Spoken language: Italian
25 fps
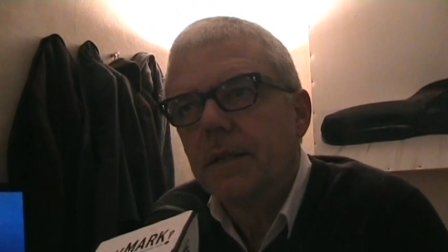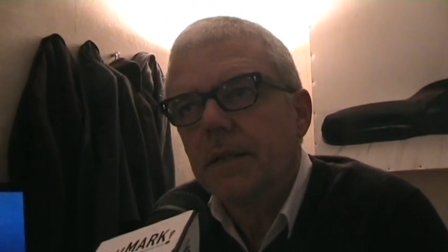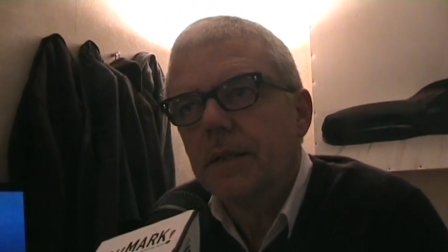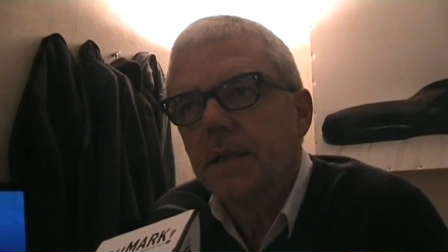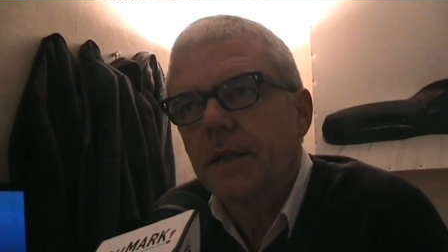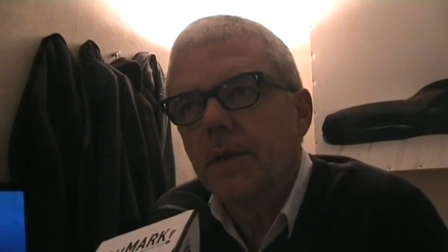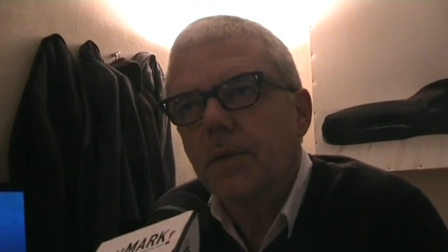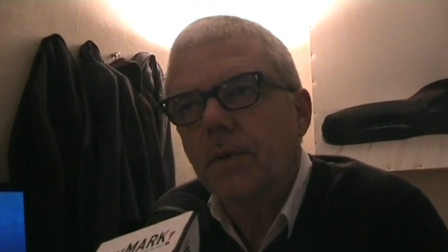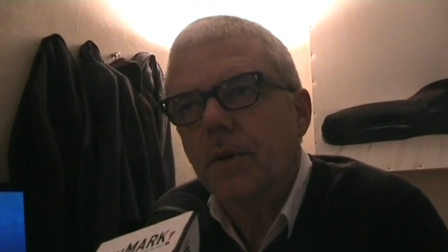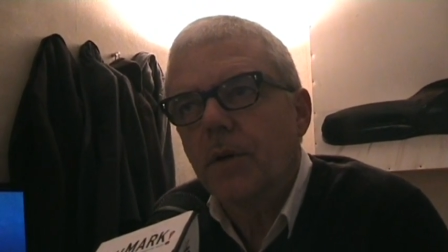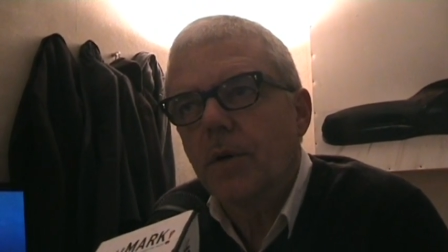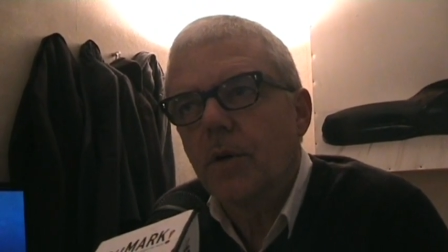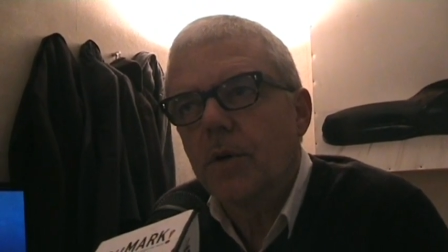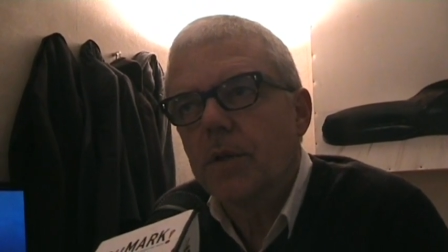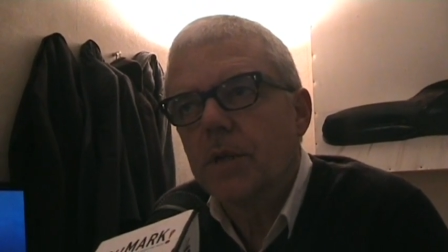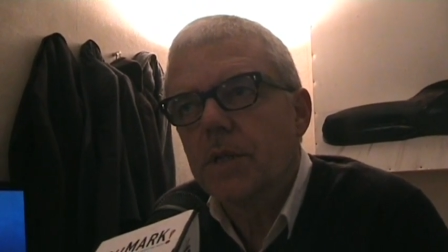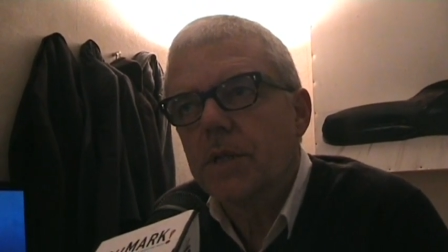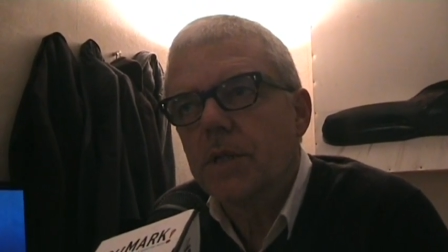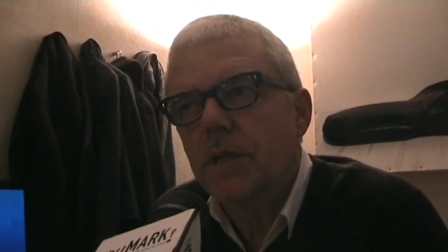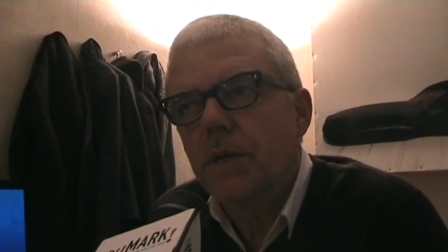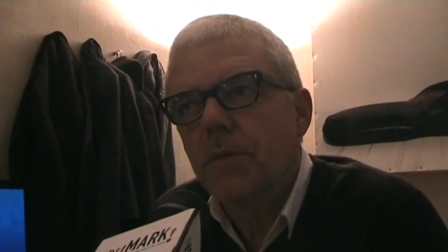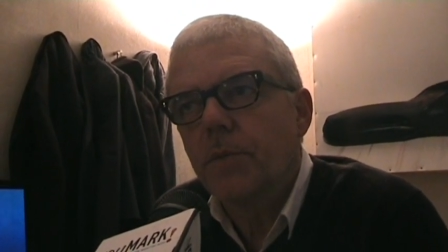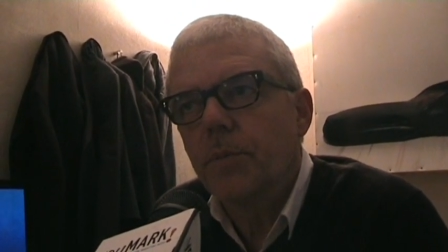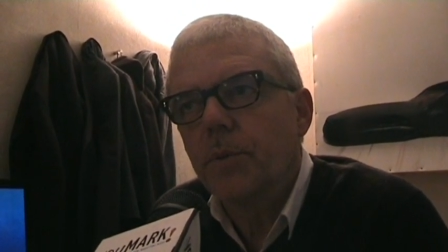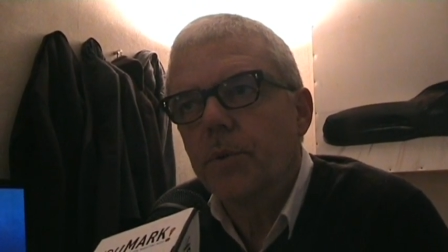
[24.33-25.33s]
che una cosa
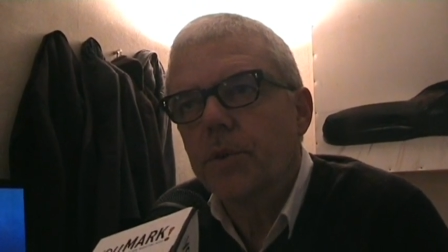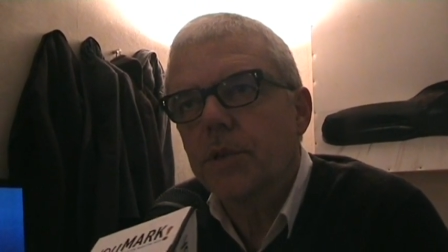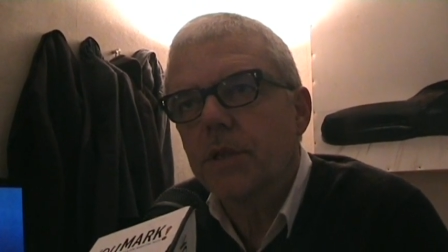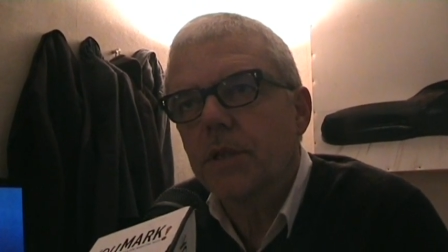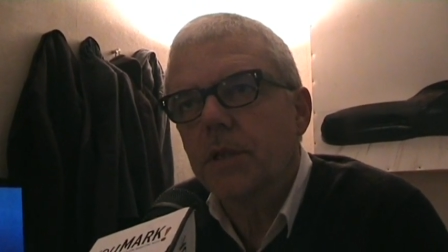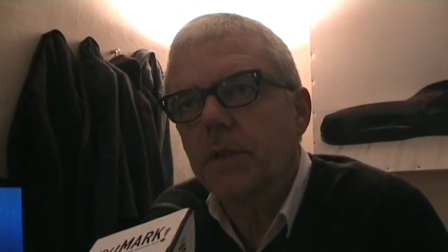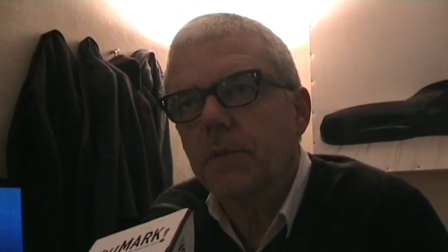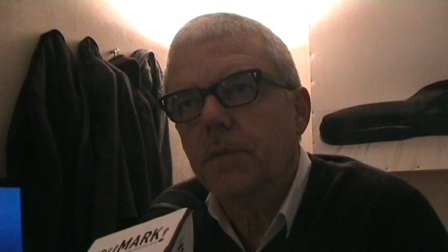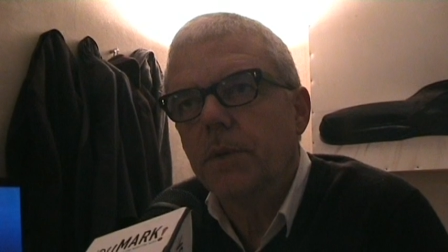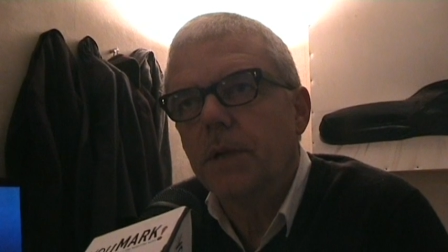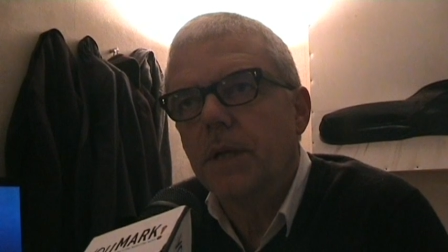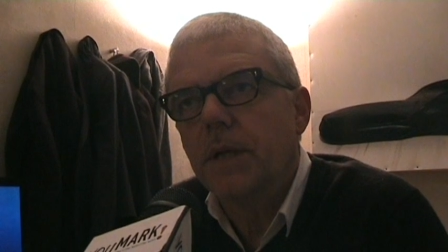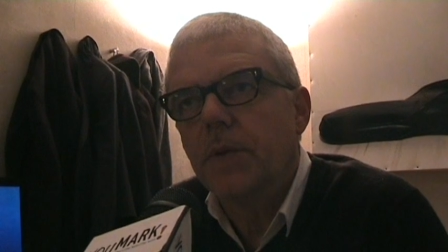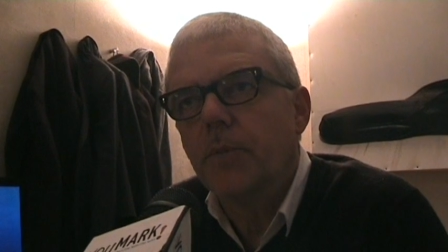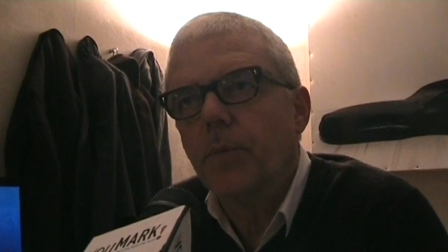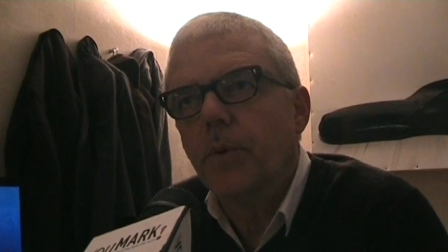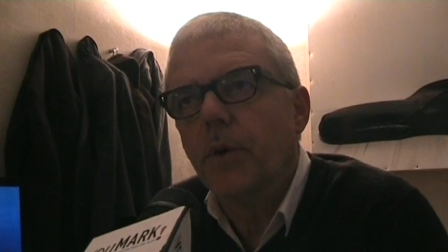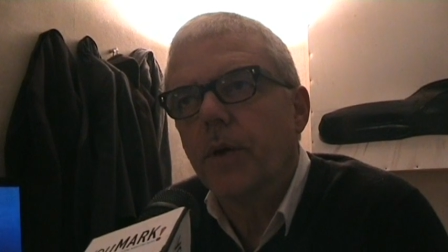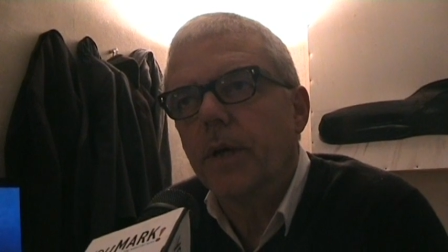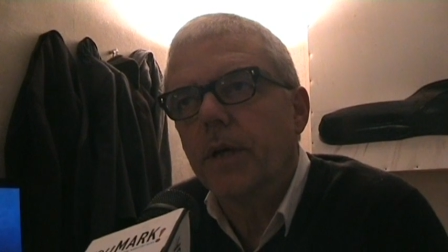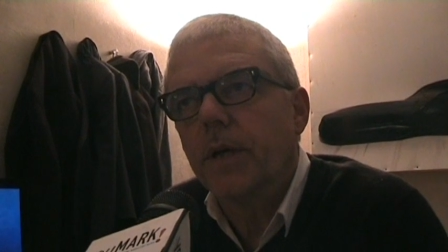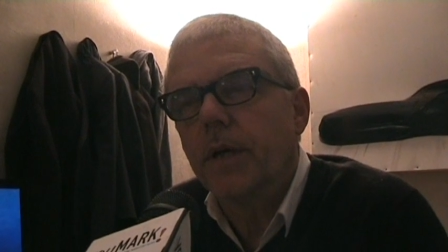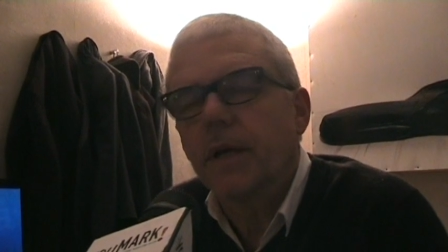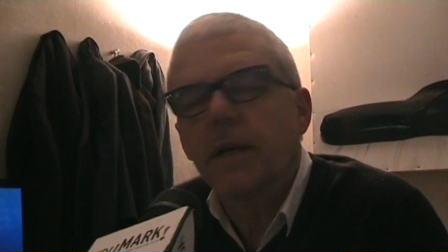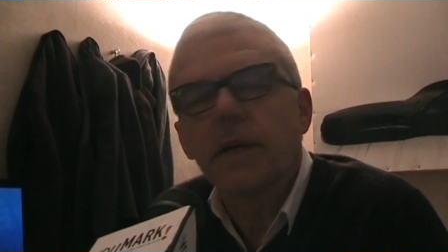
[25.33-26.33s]
sia impossibile,
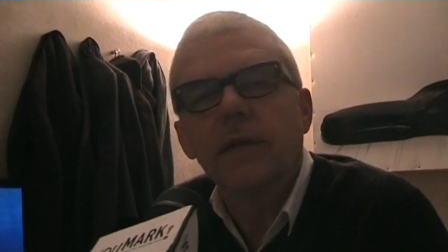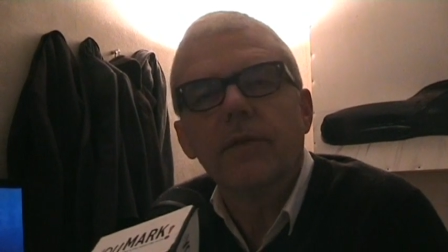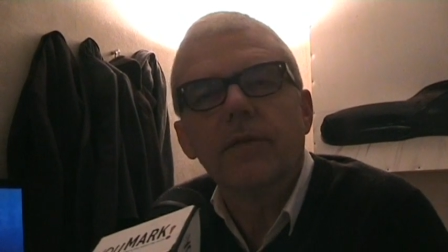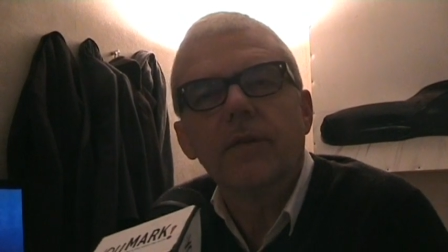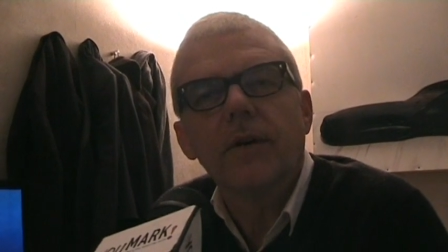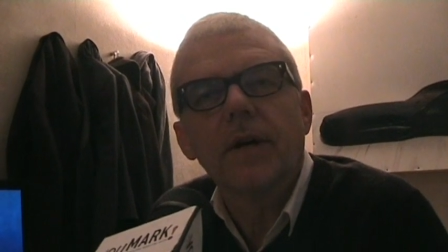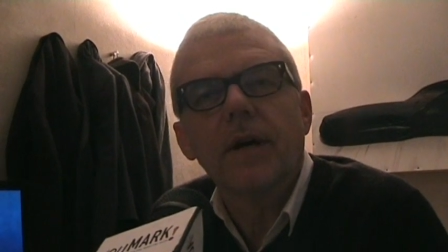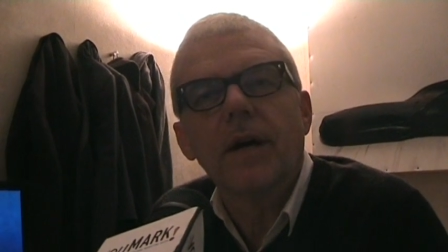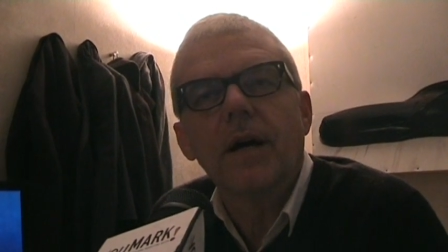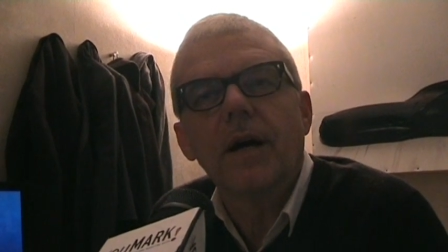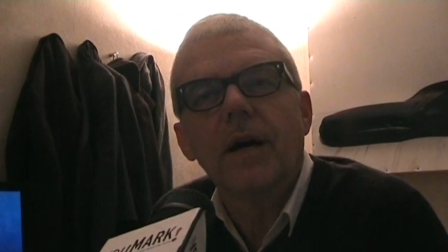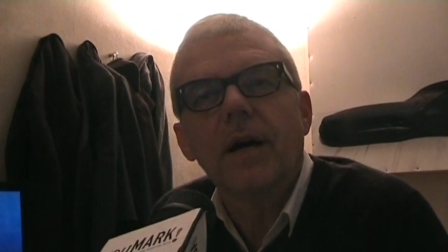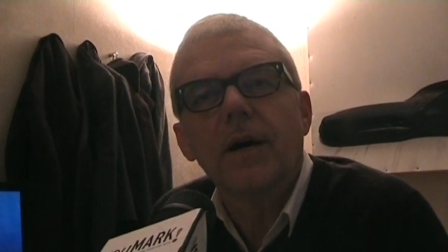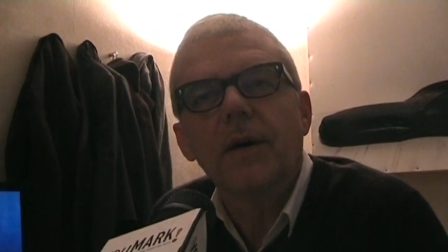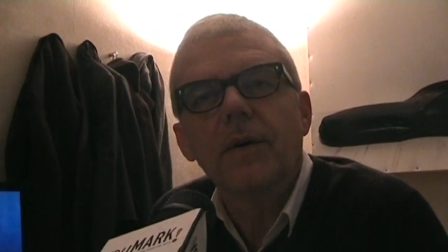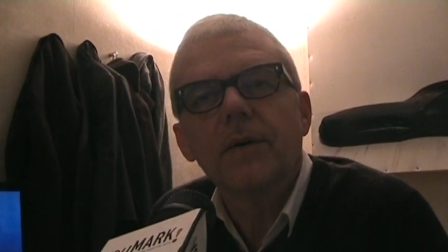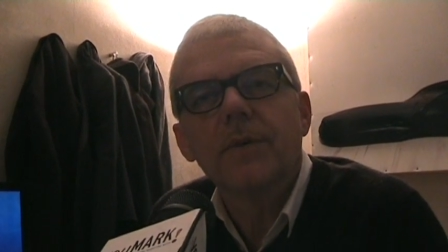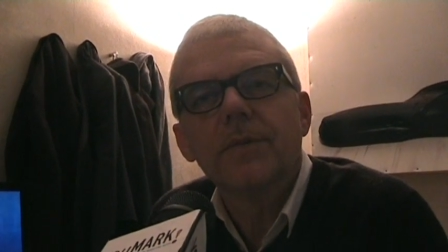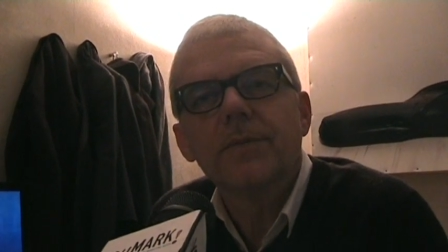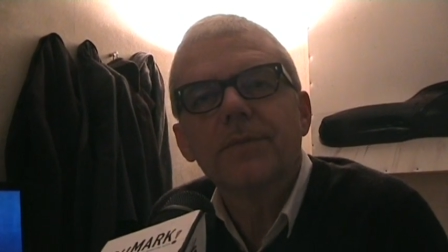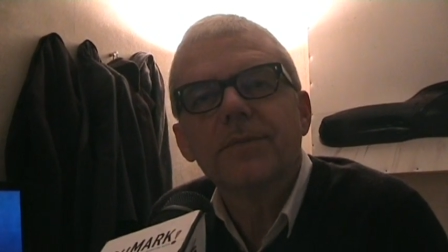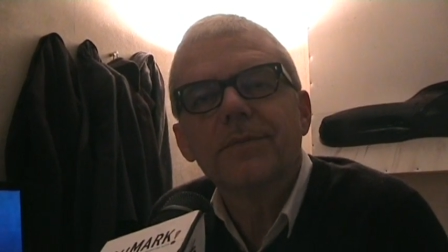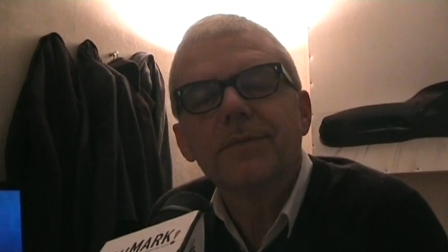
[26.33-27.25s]
poi arriva